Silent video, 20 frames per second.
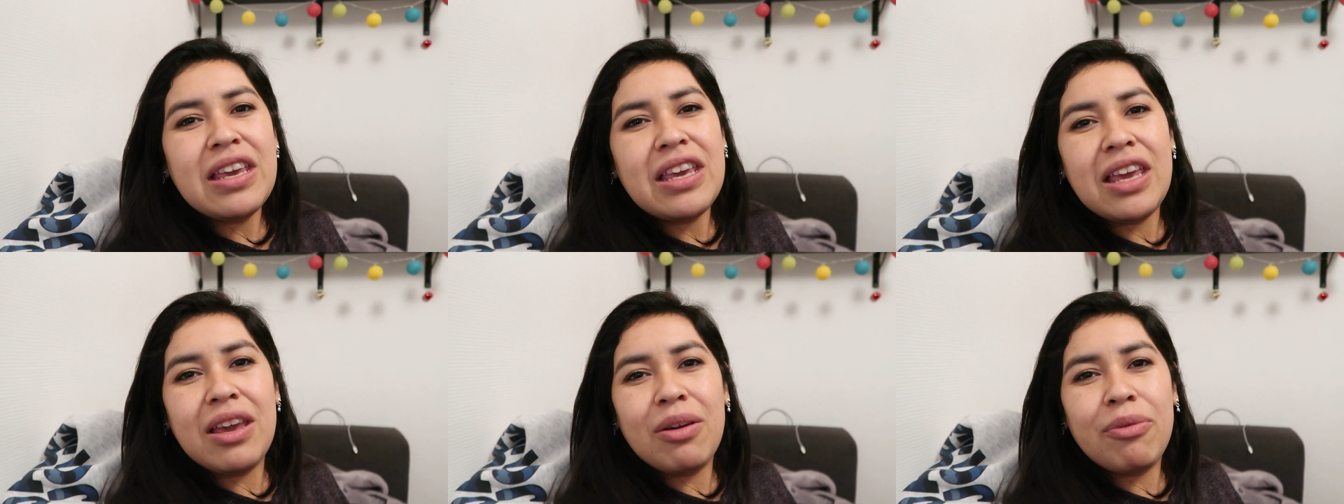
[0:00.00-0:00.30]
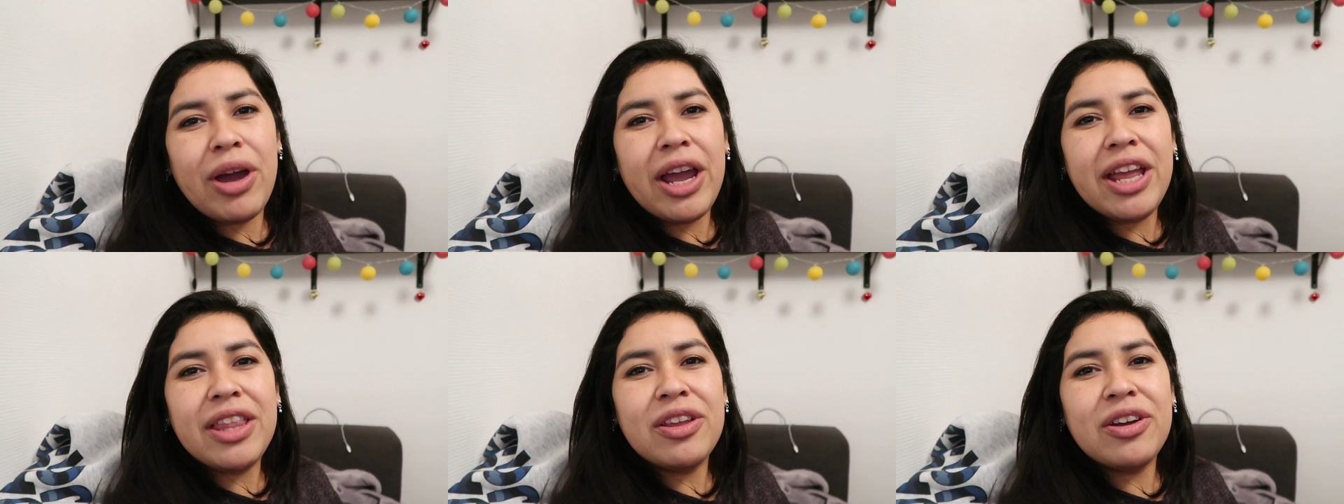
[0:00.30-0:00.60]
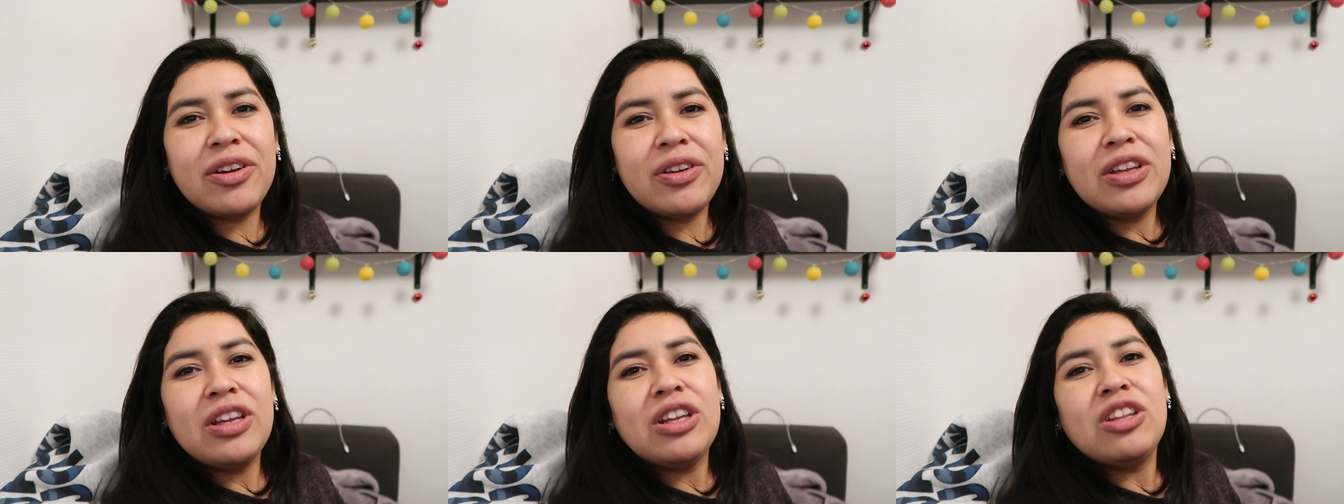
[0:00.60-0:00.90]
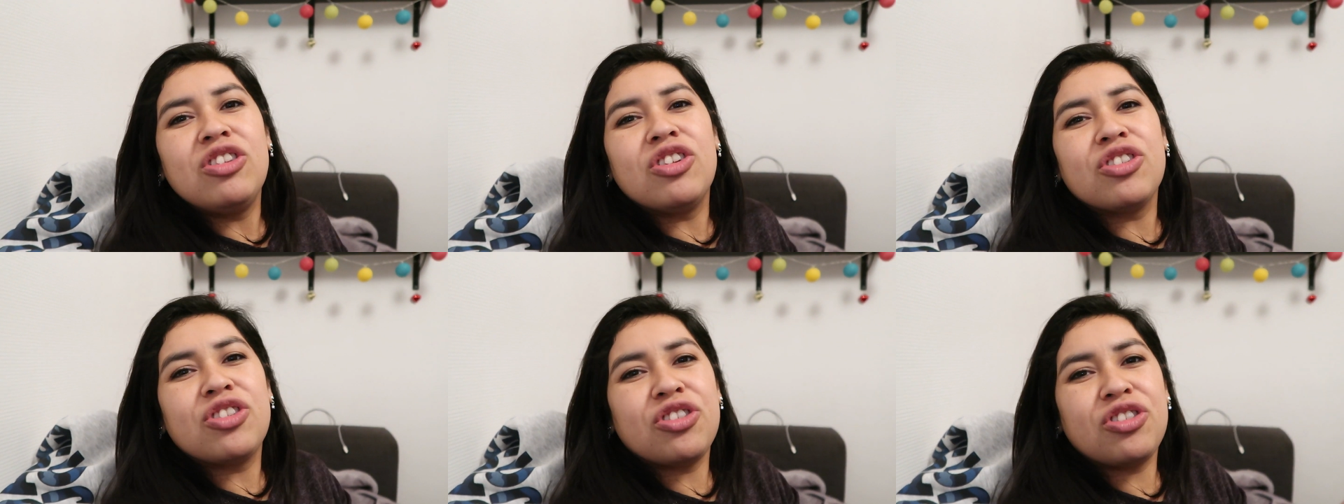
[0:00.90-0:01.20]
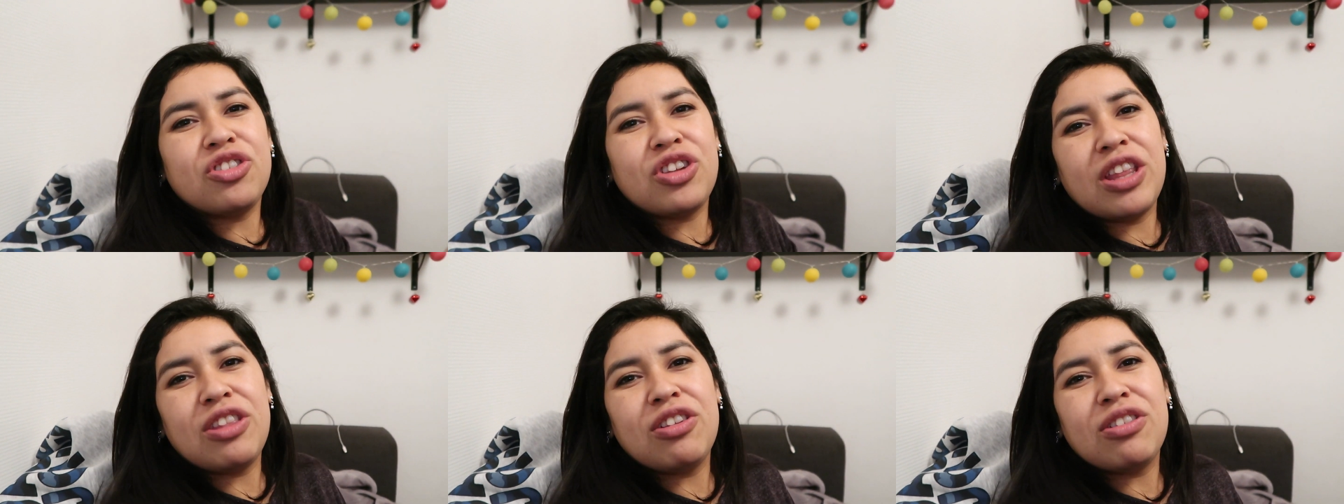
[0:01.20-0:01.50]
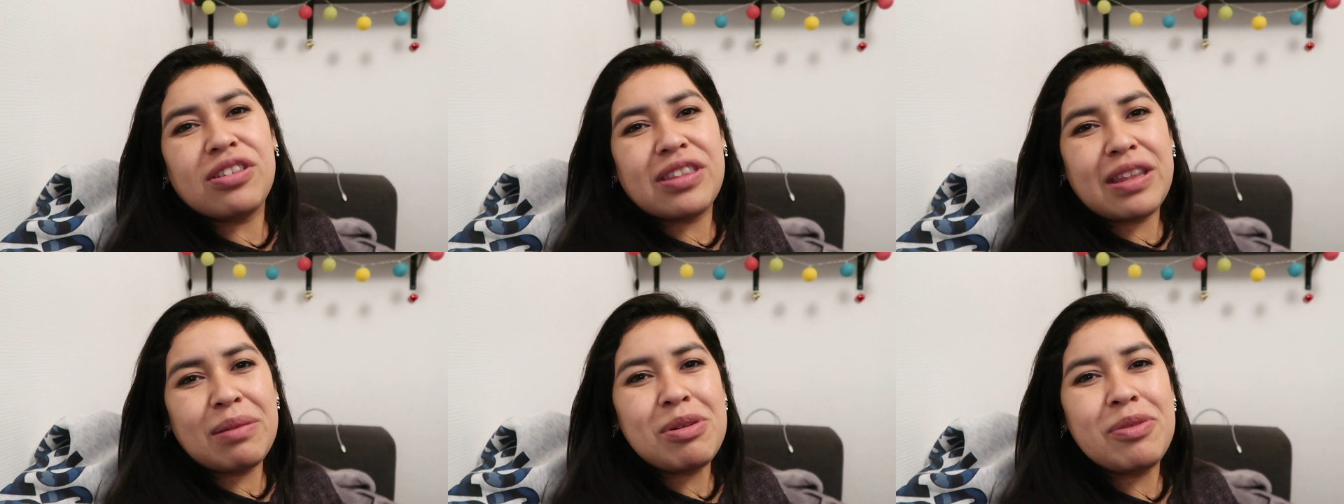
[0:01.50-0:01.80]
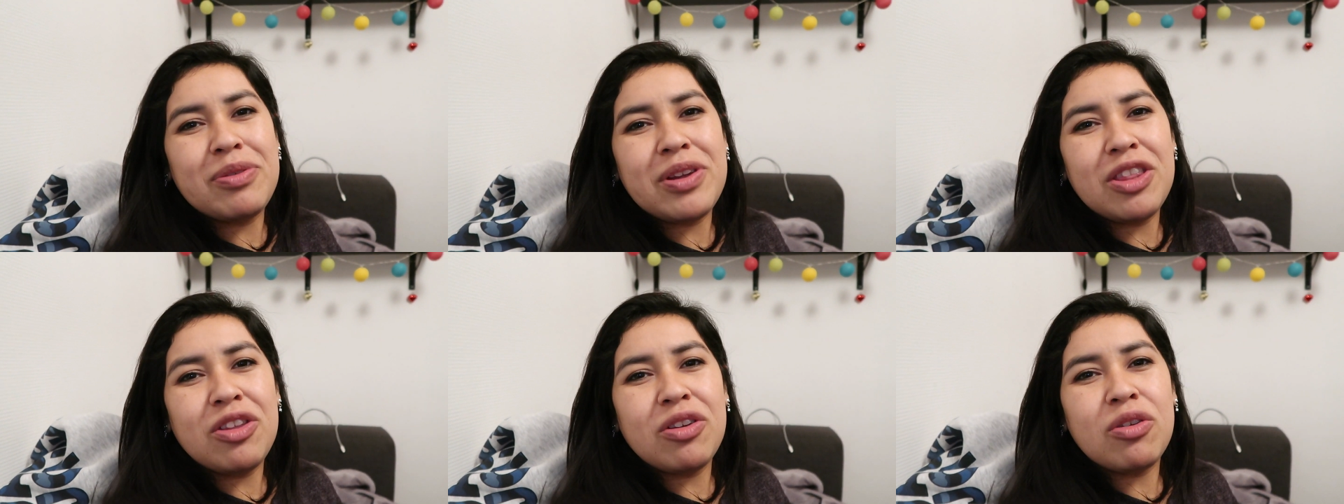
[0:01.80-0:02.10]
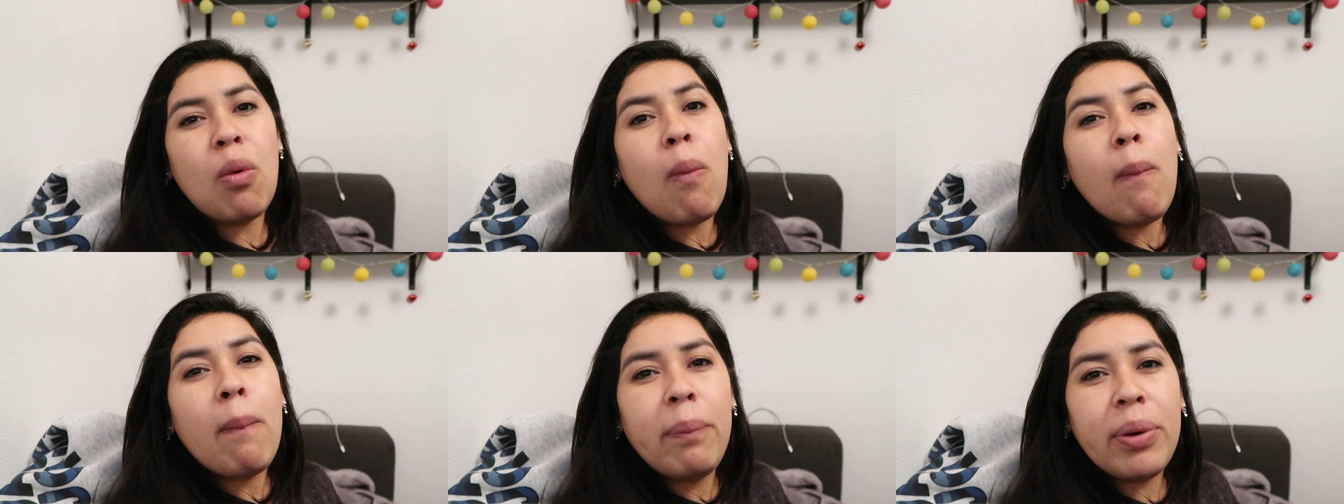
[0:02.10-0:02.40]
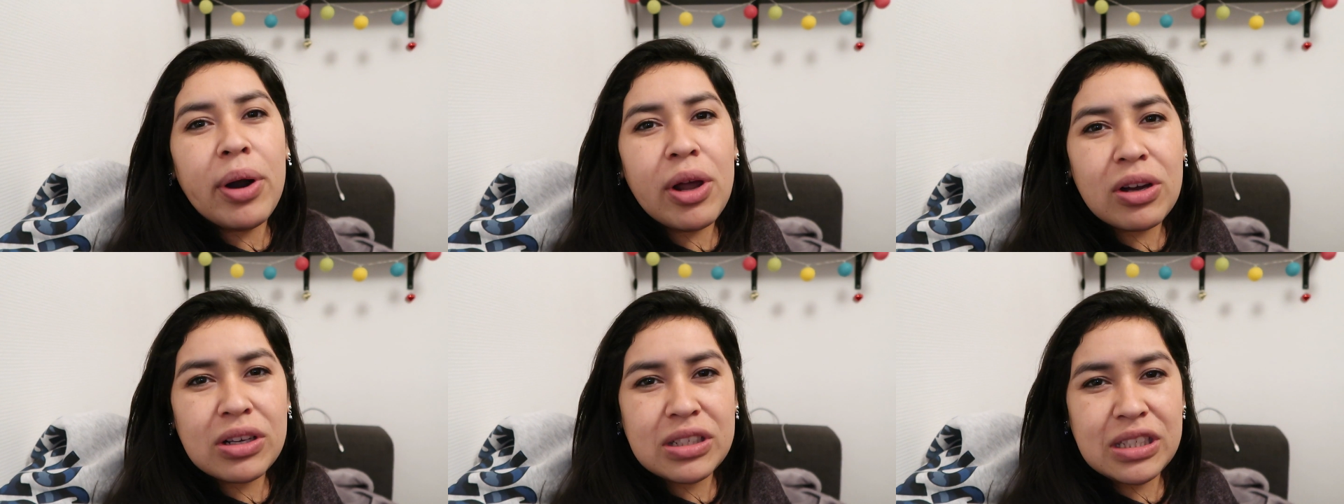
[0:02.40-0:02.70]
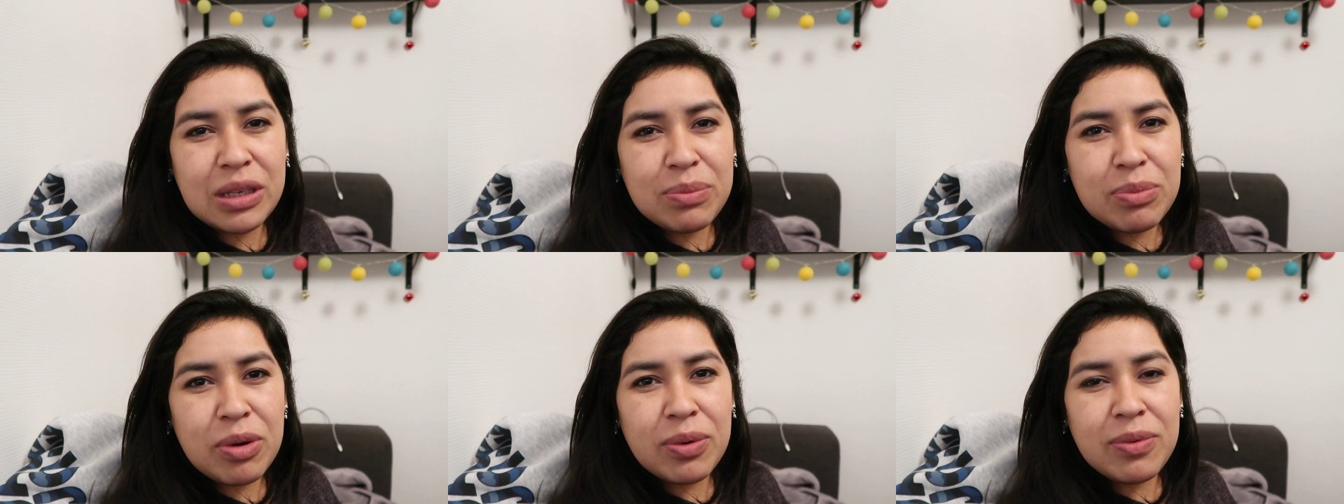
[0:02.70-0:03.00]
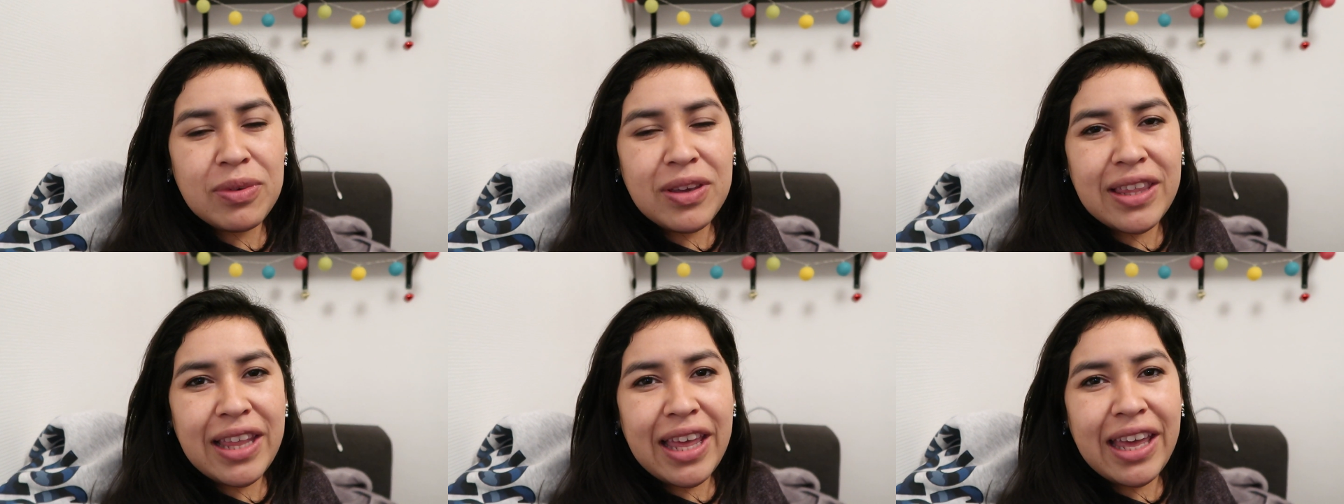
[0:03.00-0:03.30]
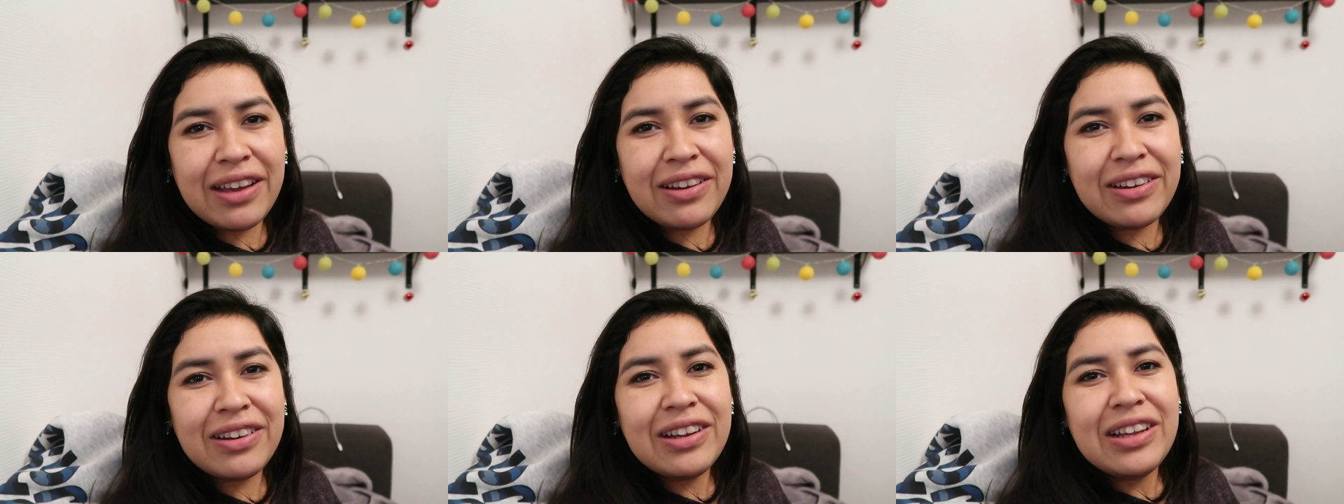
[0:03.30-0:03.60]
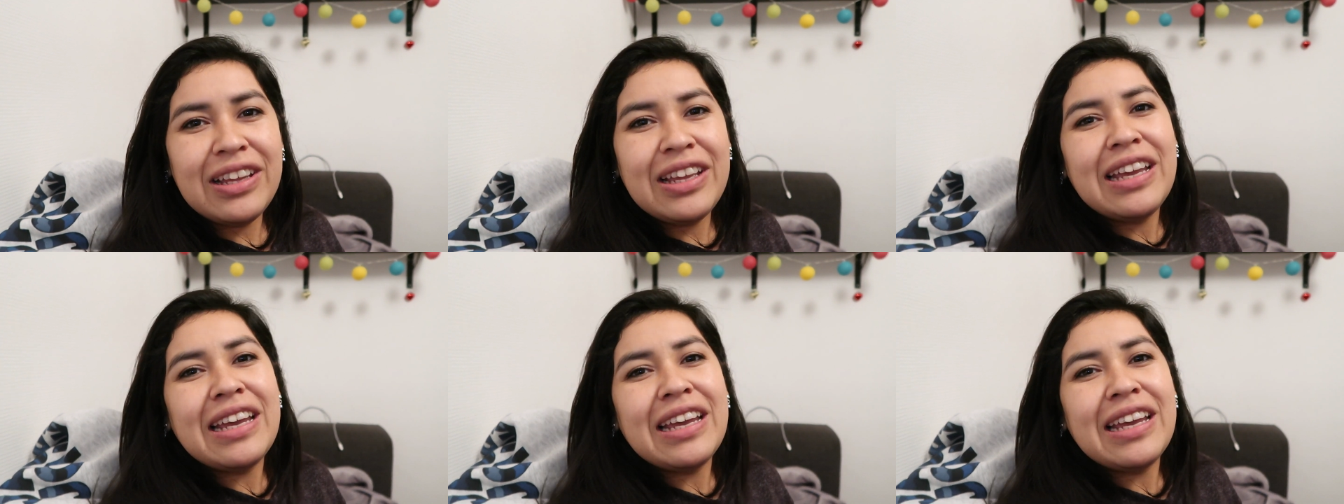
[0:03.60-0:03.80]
Y bueno, nosotros ya nos estamos viendo en un próximo video.